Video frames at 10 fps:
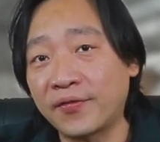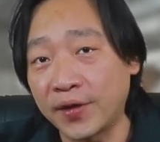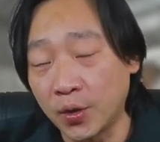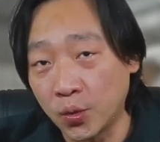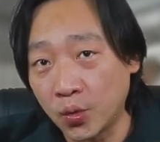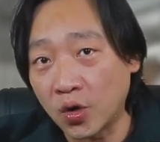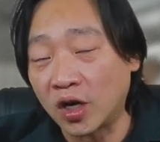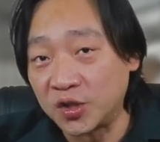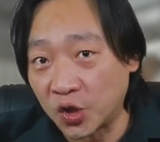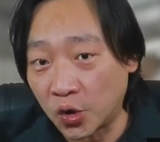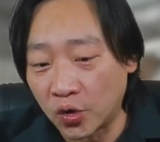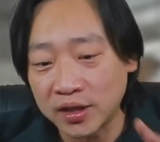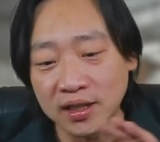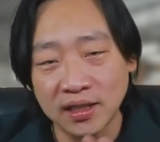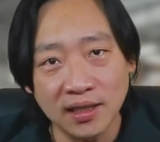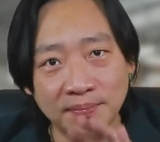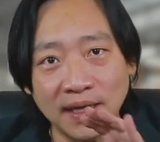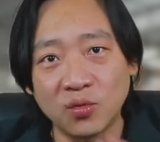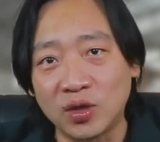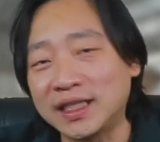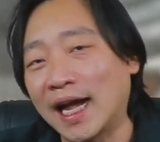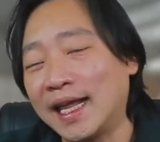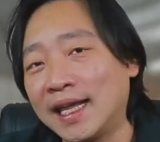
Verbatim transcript: ฟิลคอนโทรลคือนี่เป็นหัวใจ